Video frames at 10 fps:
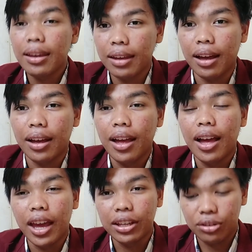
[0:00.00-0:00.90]
Ya,
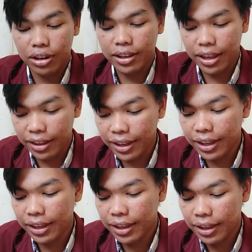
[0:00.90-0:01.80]
itulah
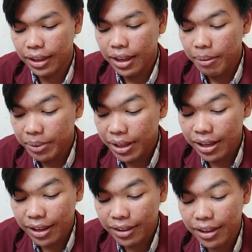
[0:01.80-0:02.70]
tadi
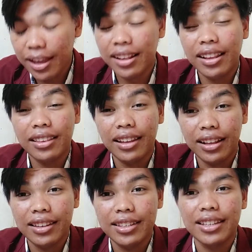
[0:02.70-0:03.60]
penjelasan dan
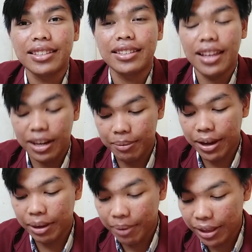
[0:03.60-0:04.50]
analisis dari
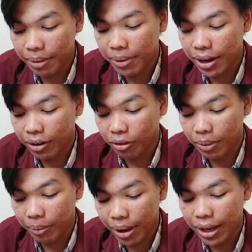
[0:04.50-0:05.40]
bagaimana Barack
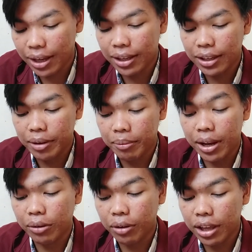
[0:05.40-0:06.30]
Obama
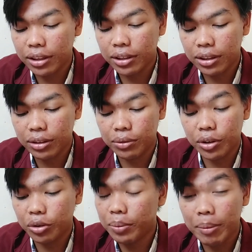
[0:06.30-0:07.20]
melakukan
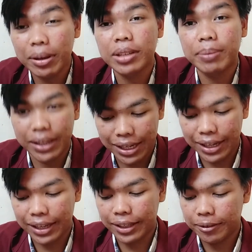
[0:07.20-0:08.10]
suatu public speaking